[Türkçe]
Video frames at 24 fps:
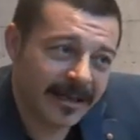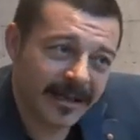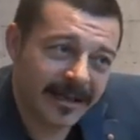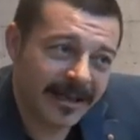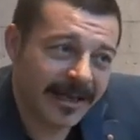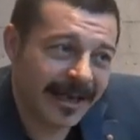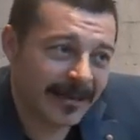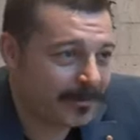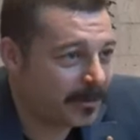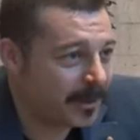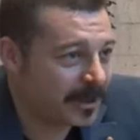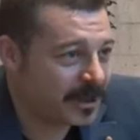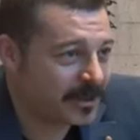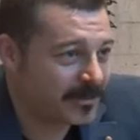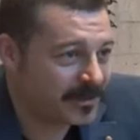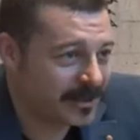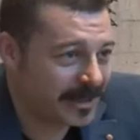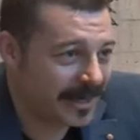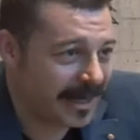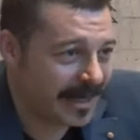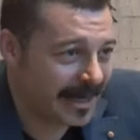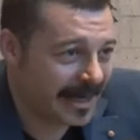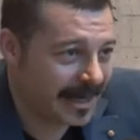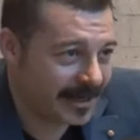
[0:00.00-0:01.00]
hep başımıza
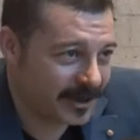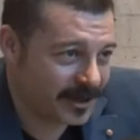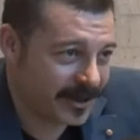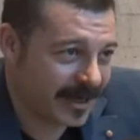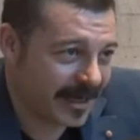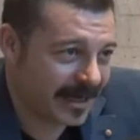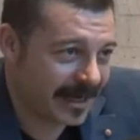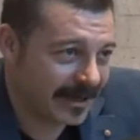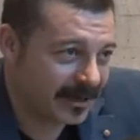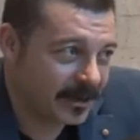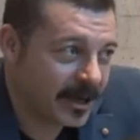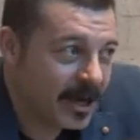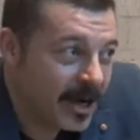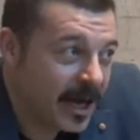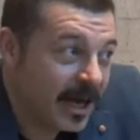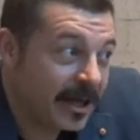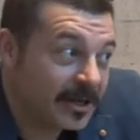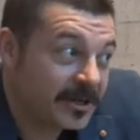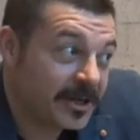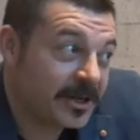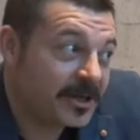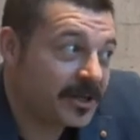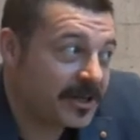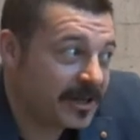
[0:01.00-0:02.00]
gelen şeyler.
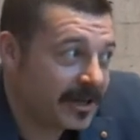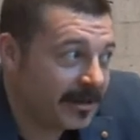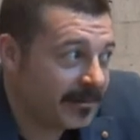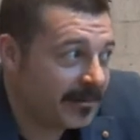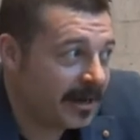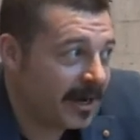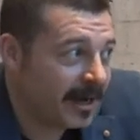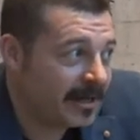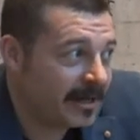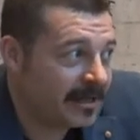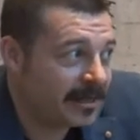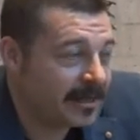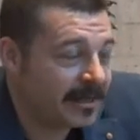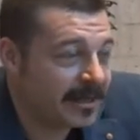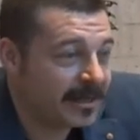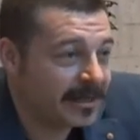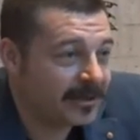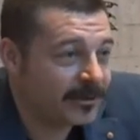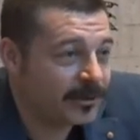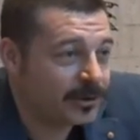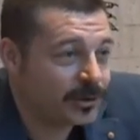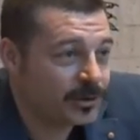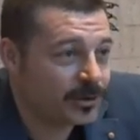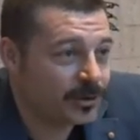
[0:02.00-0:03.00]
Çeşitli mahallelere
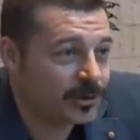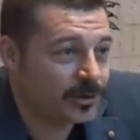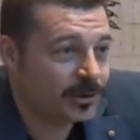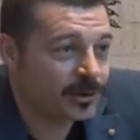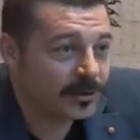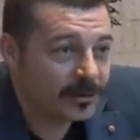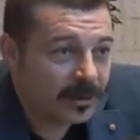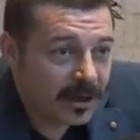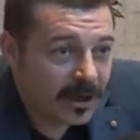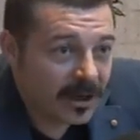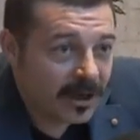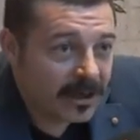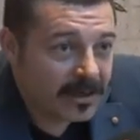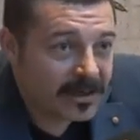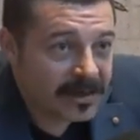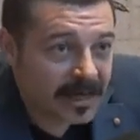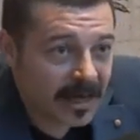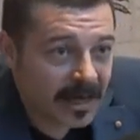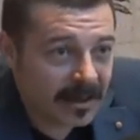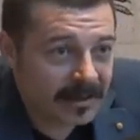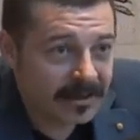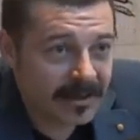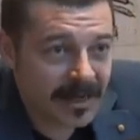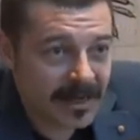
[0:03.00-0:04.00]
gidiyorsun,
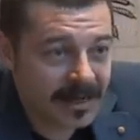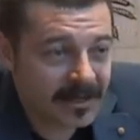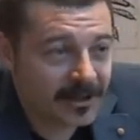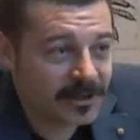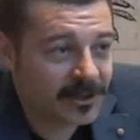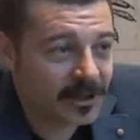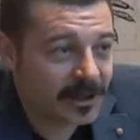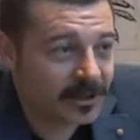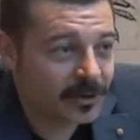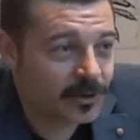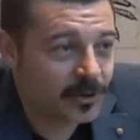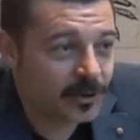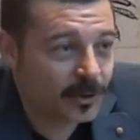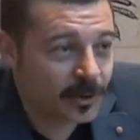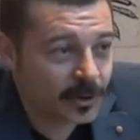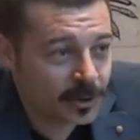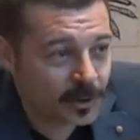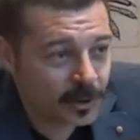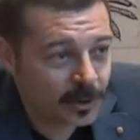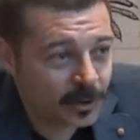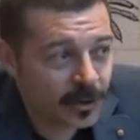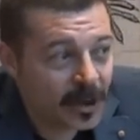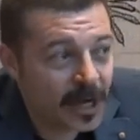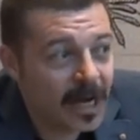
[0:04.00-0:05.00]
saatlerce
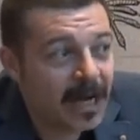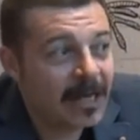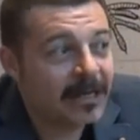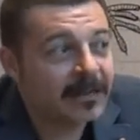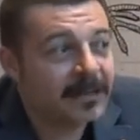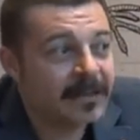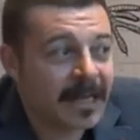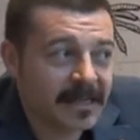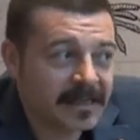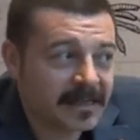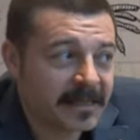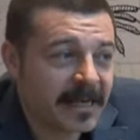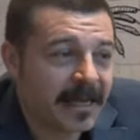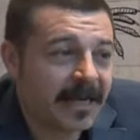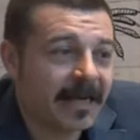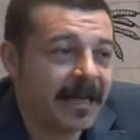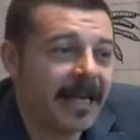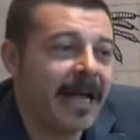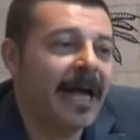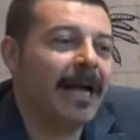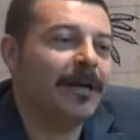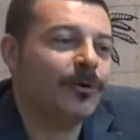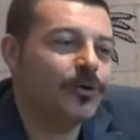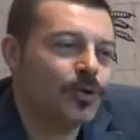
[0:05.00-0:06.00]
çalışıyorsun.
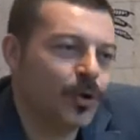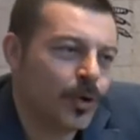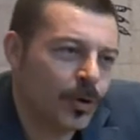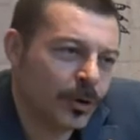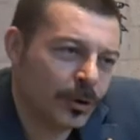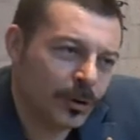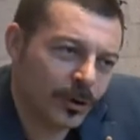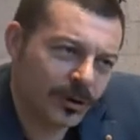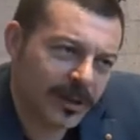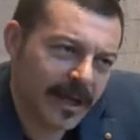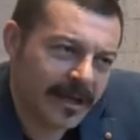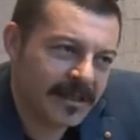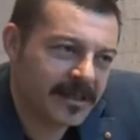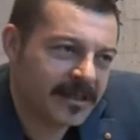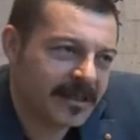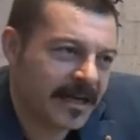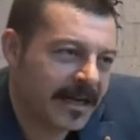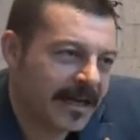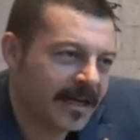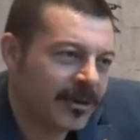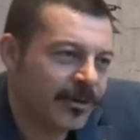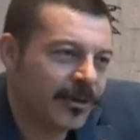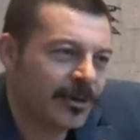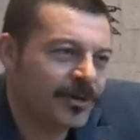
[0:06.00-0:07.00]
Destekleyen, çoğunluk
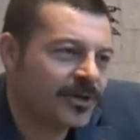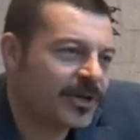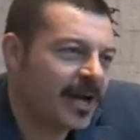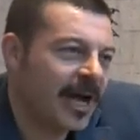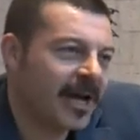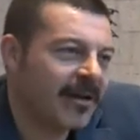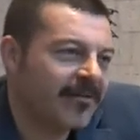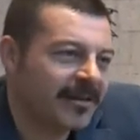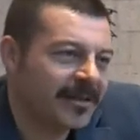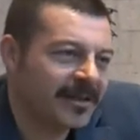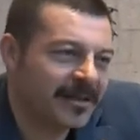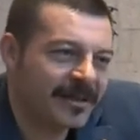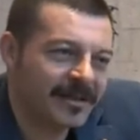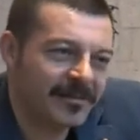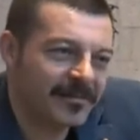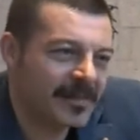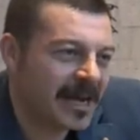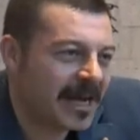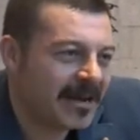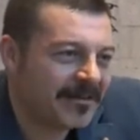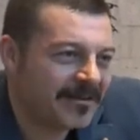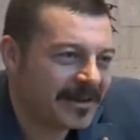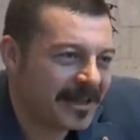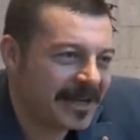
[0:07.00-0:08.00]
destekliyor, çay verir,
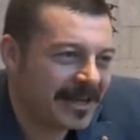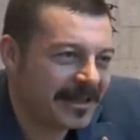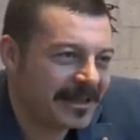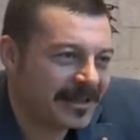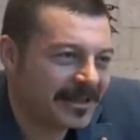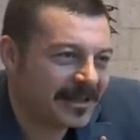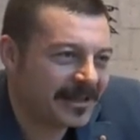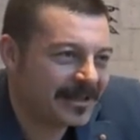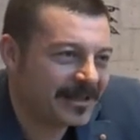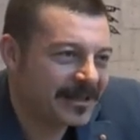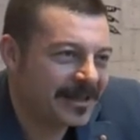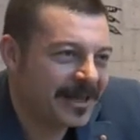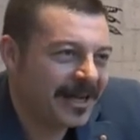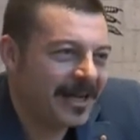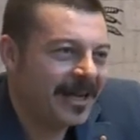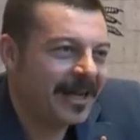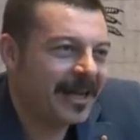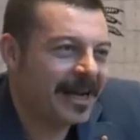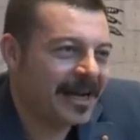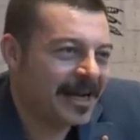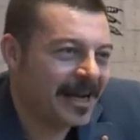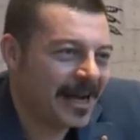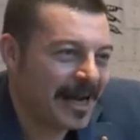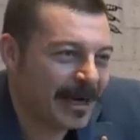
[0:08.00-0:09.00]
meyve getirir.
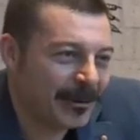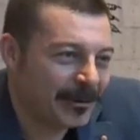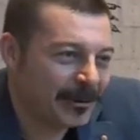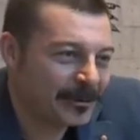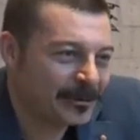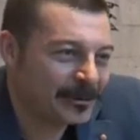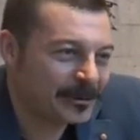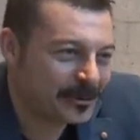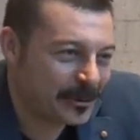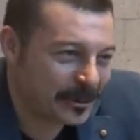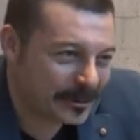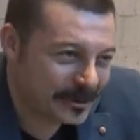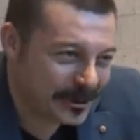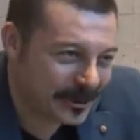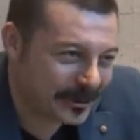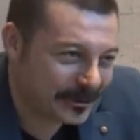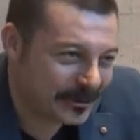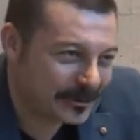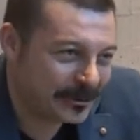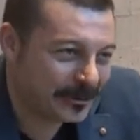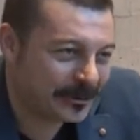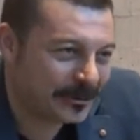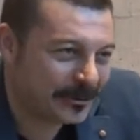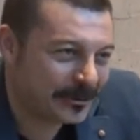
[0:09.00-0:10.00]
Helal olsun çok
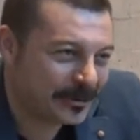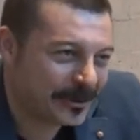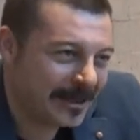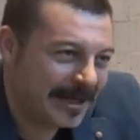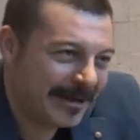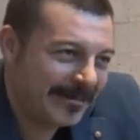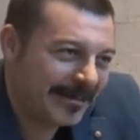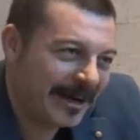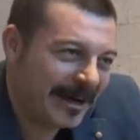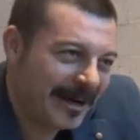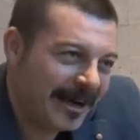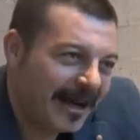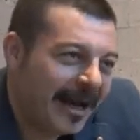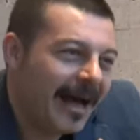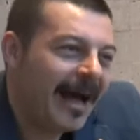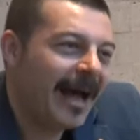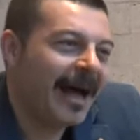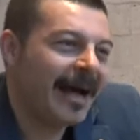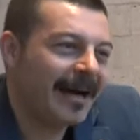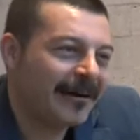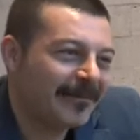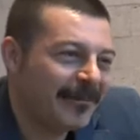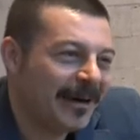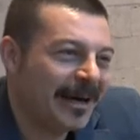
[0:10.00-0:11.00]
çalışıyorsunuz ama
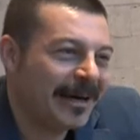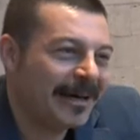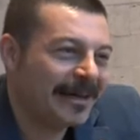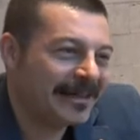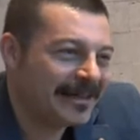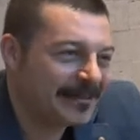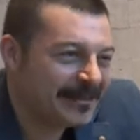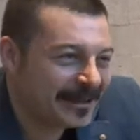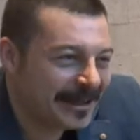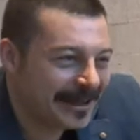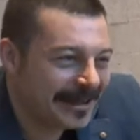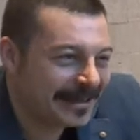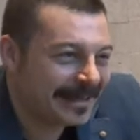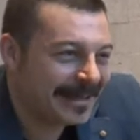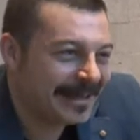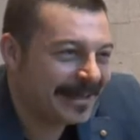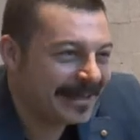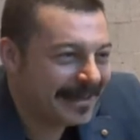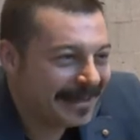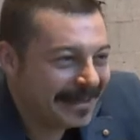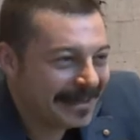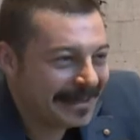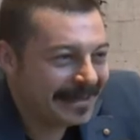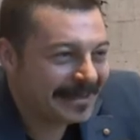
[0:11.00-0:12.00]
her mahallede bir tane
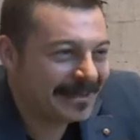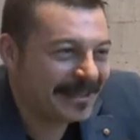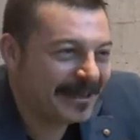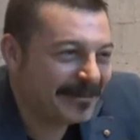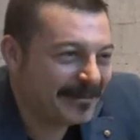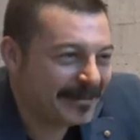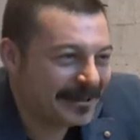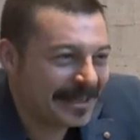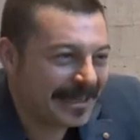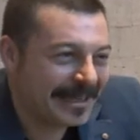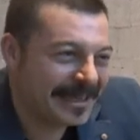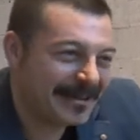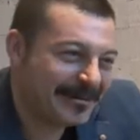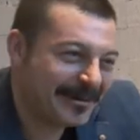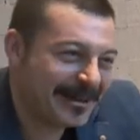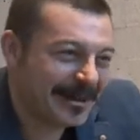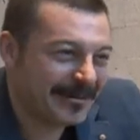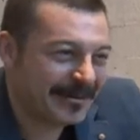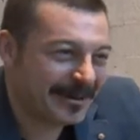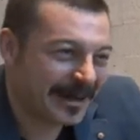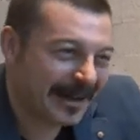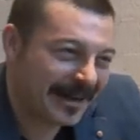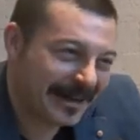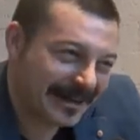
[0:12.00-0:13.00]
ya bir deli ya
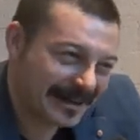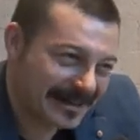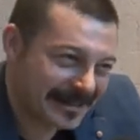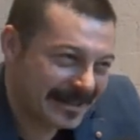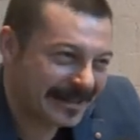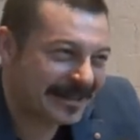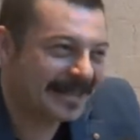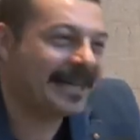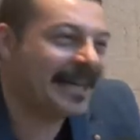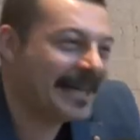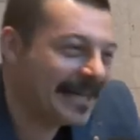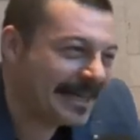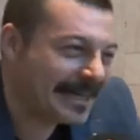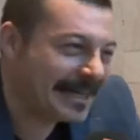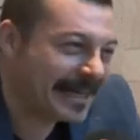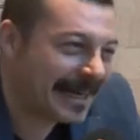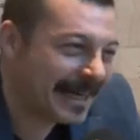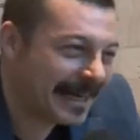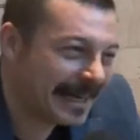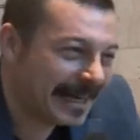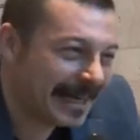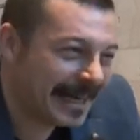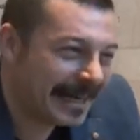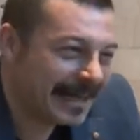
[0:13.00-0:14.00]
bir arıza da gelir
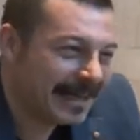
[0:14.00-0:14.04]
yani